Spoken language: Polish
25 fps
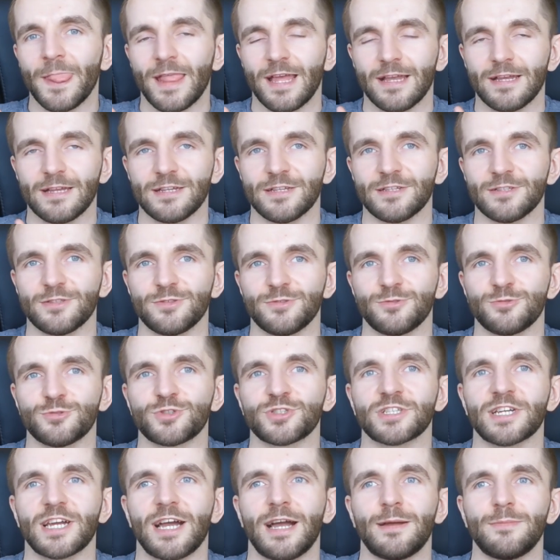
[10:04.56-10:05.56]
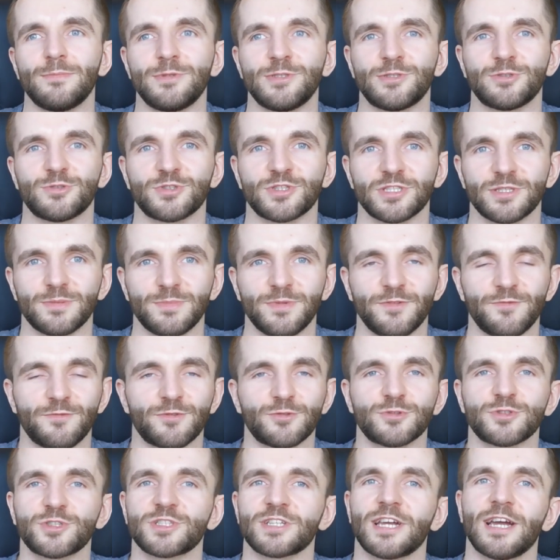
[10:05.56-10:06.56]
e, duszkami, z różnymi
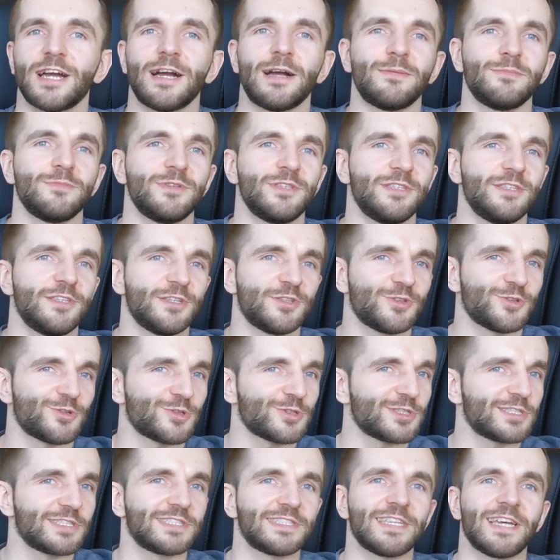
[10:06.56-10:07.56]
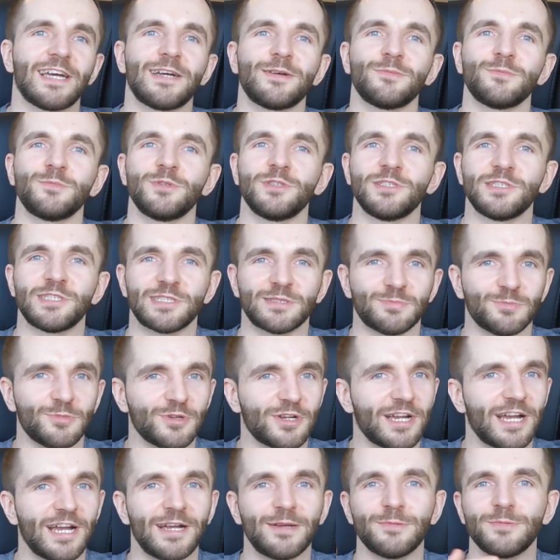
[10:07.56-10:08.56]
wróżkami, jednorożcami,
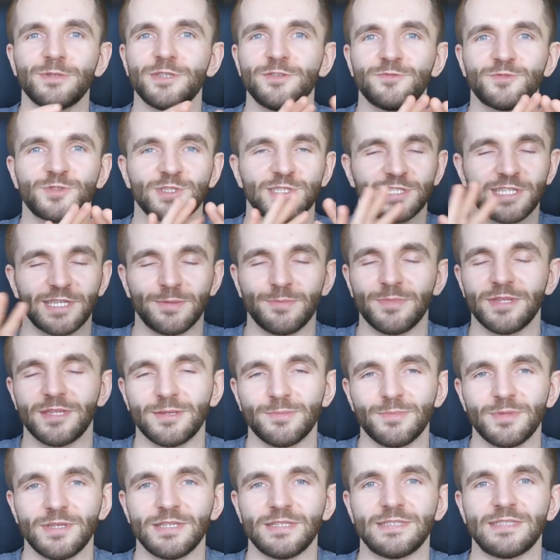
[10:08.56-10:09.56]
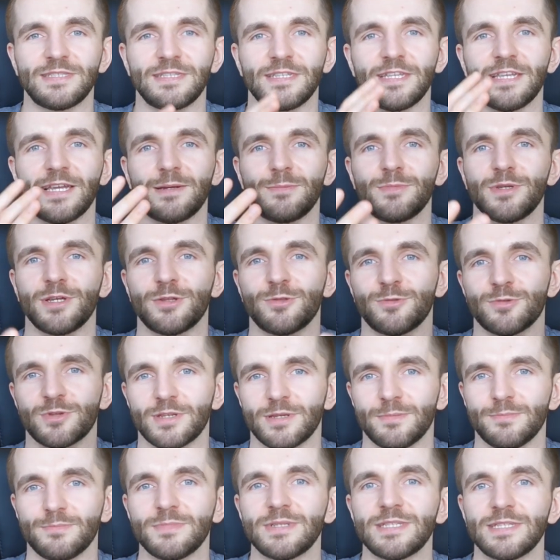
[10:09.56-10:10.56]
smokami i wszystkimi tymi istnieniami,
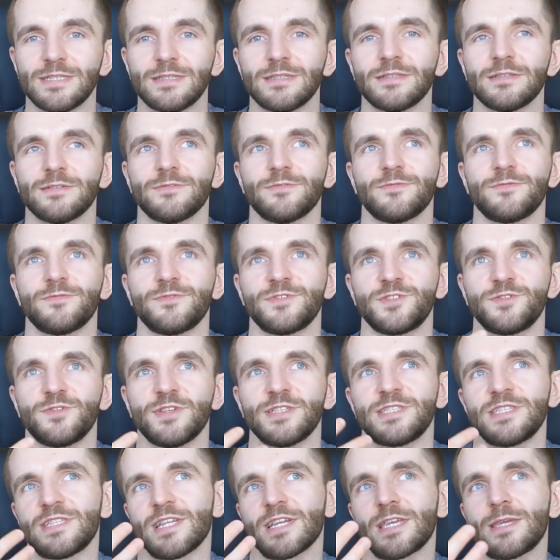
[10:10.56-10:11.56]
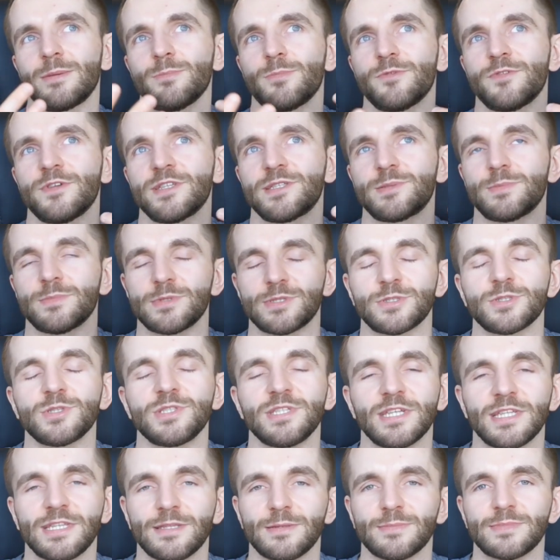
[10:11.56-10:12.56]
które my w świecie takim powiedzmy
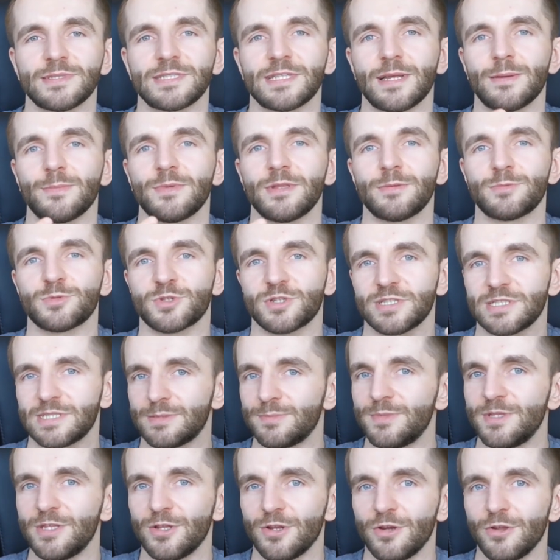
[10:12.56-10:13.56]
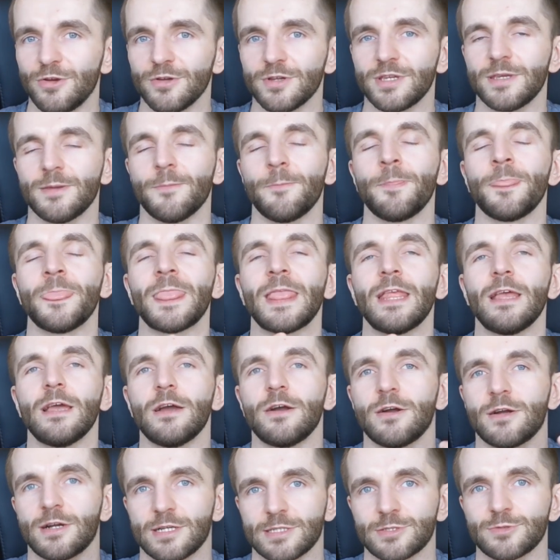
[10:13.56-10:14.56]
codziennym znamy na przykład z mitologii.
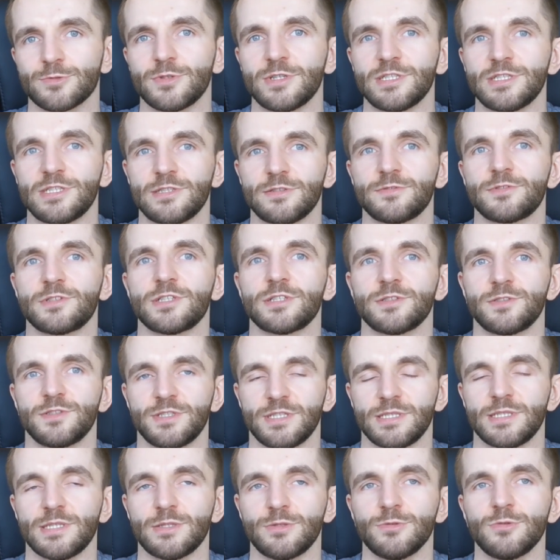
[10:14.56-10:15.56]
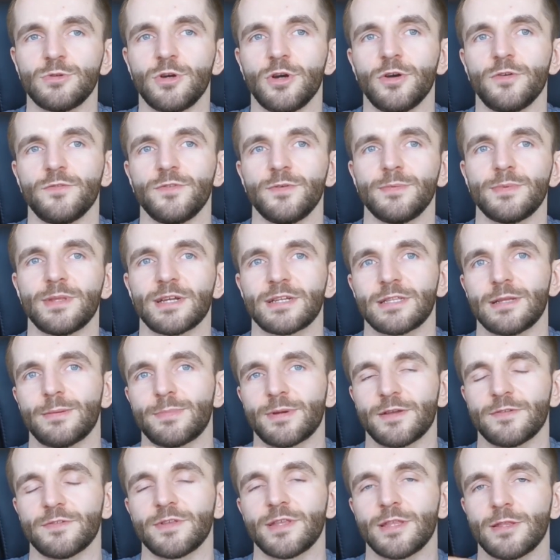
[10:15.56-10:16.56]
Okazuje się, że w świecie duchowym tak
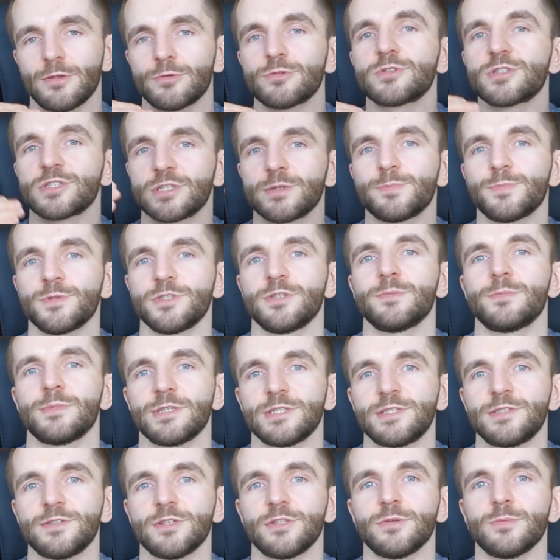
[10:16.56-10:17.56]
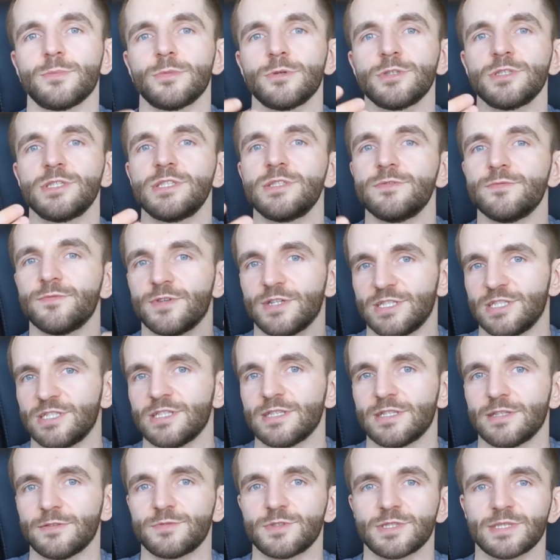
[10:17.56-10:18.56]
naprawdę na różnych poziomach świadomości
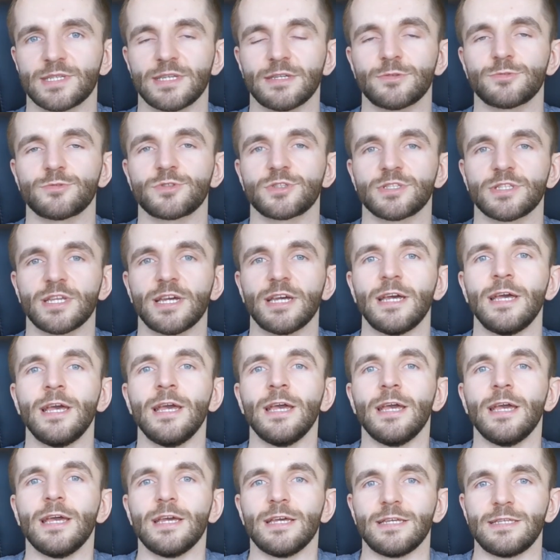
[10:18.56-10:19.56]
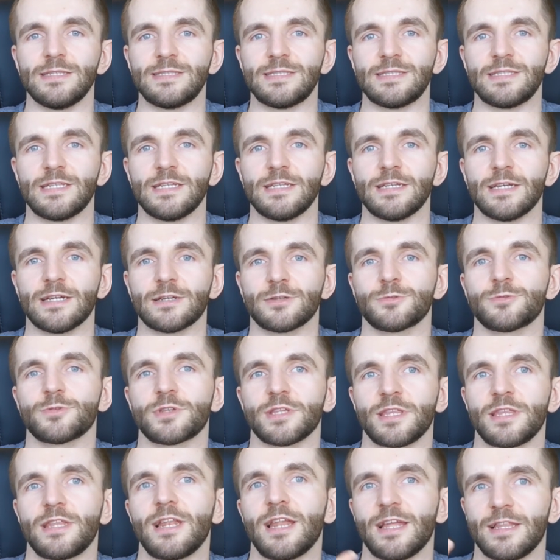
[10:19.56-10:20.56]
właśnie te wszystkie różne istnienia,
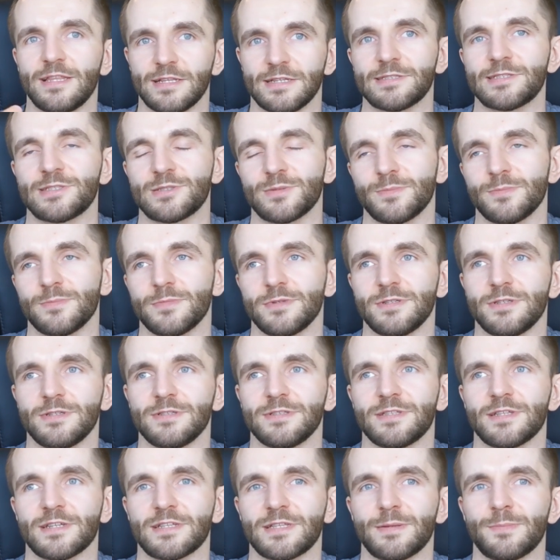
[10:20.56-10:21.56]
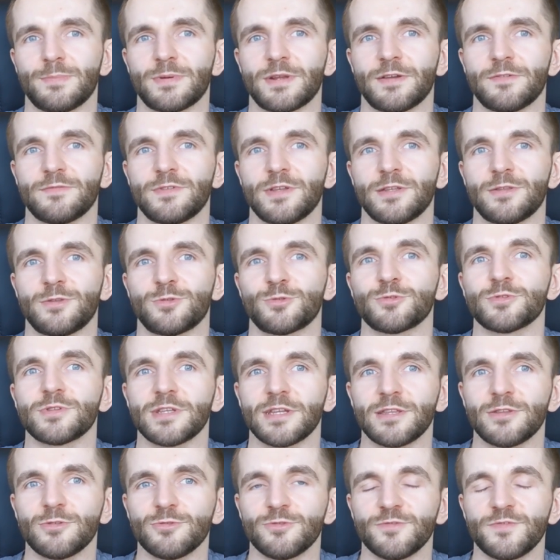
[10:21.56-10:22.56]
które dla nas są e, tak naprawdę
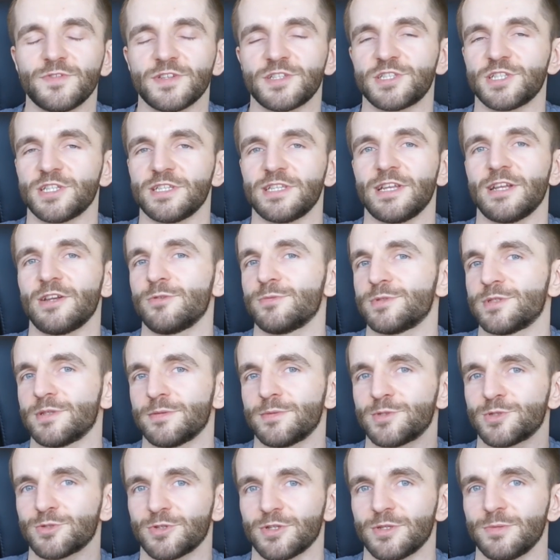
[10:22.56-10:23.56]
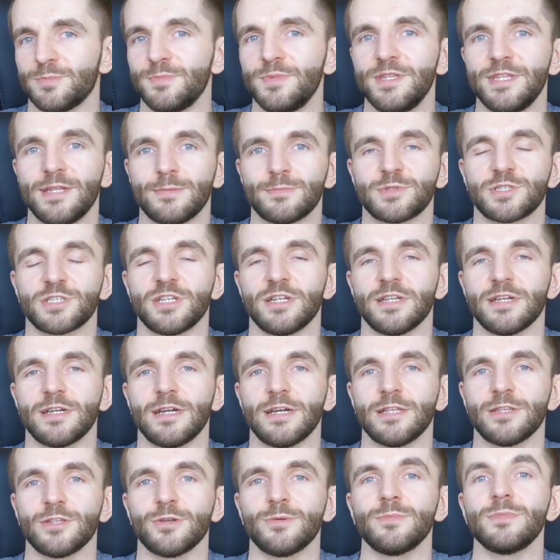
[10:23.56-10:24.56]
trudne do uwierzenia lub są na przykład midem czy
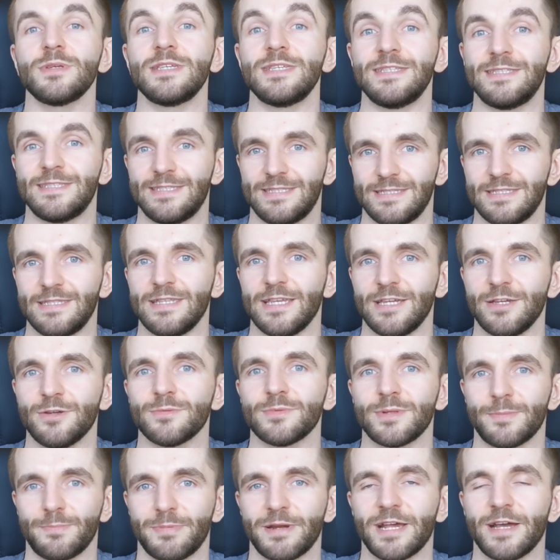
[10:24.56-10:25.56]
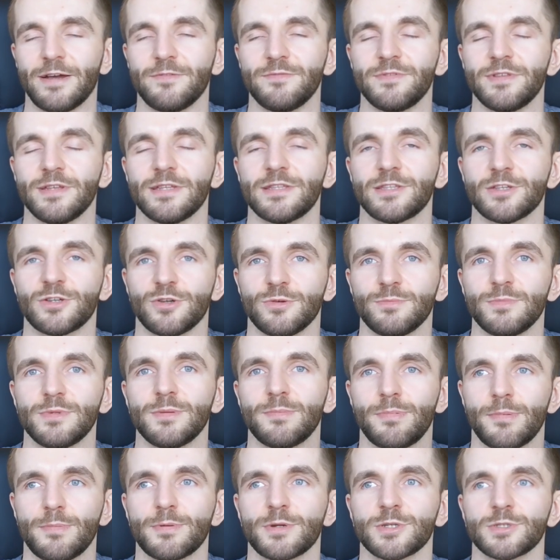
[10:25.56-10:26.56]
legendą, istnieją naprawdę, tylko my
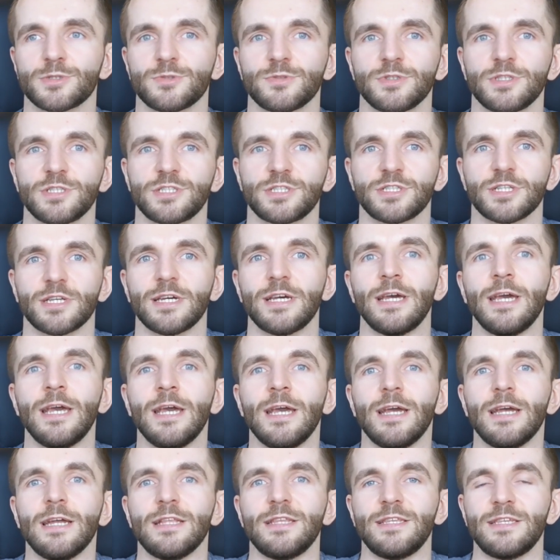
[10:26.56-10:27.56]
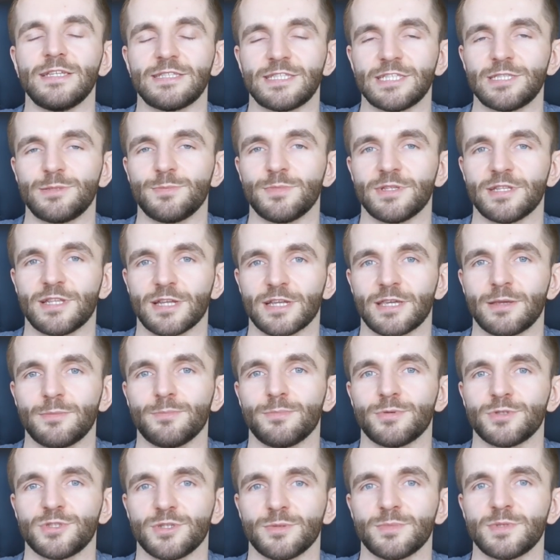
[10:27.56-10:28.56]
po prostu jeszcze nie jesteśmy na
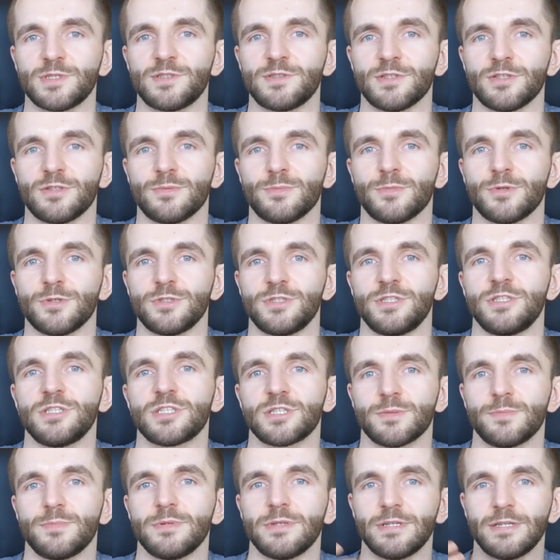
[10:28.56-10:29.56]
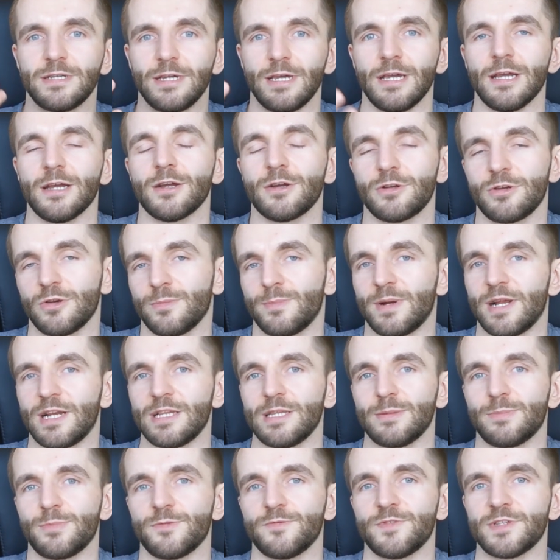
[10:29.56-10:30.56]
takim poziomie świadomości, żeby
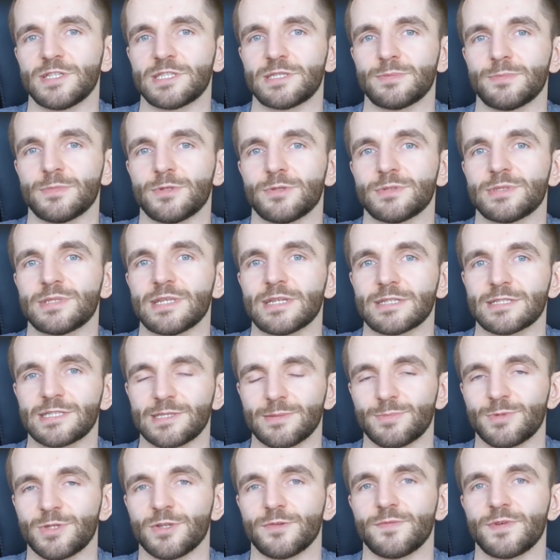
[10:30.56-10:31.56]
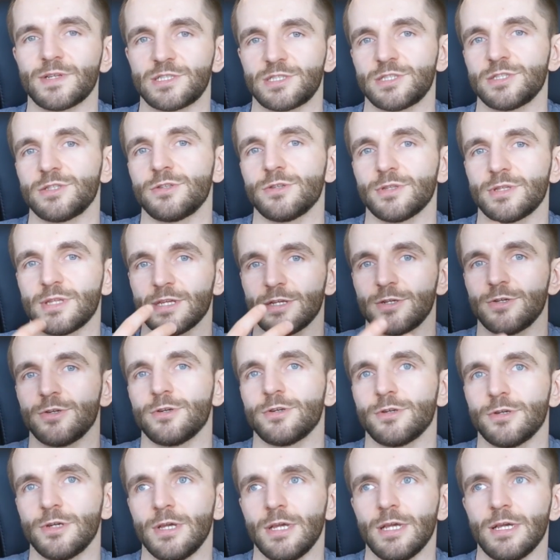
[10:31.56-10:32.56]
globalnie powiedzmy to zaakceptować, czy do
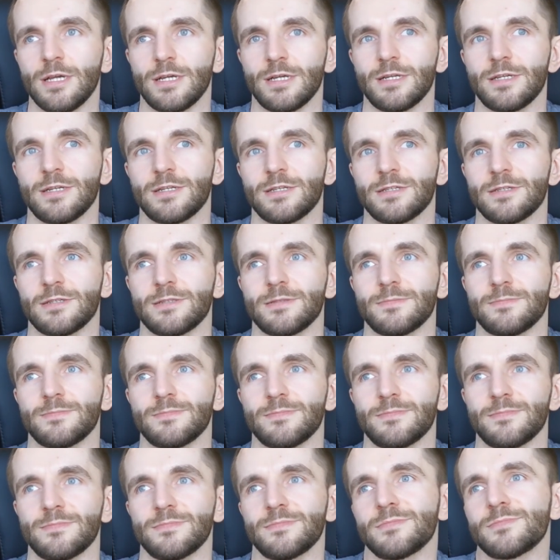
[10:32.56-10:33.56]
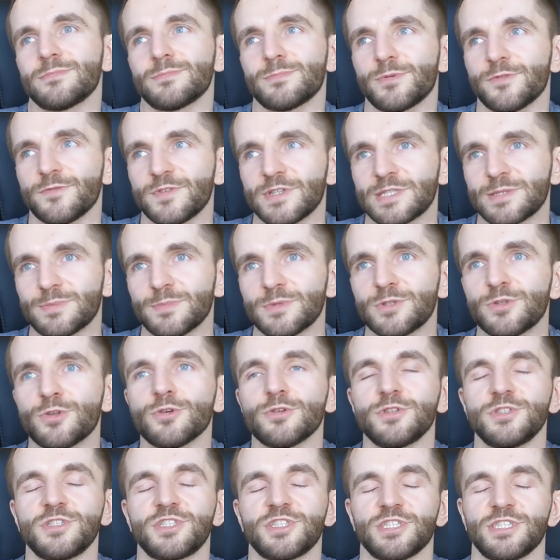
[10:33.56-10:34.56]
tego e, powiedzmy
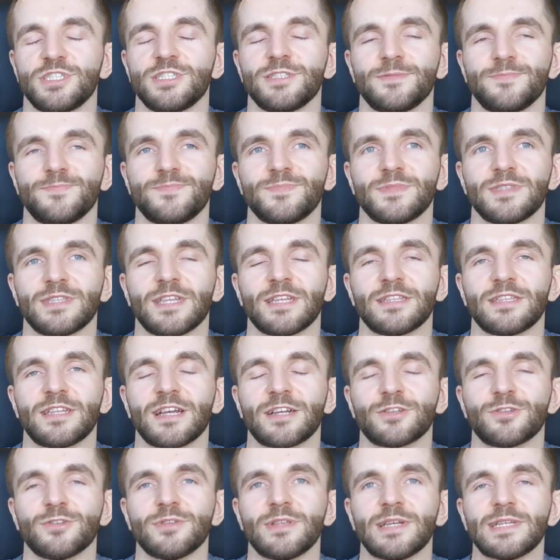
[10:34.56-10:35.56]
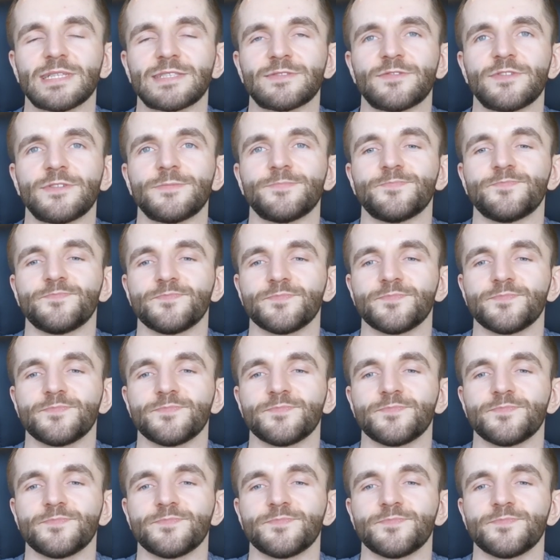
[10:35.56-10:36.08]
dojrzeć, to, tak to nazwę.